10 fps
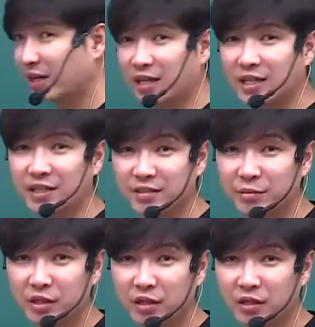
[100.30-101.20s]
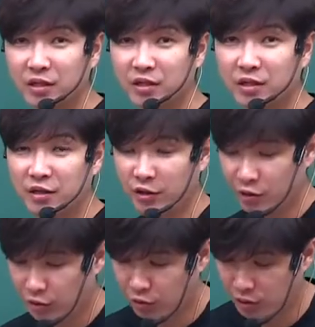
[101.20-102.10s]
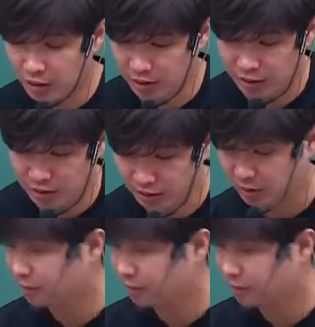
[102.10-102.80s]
강의가 있습니다. 이 강의는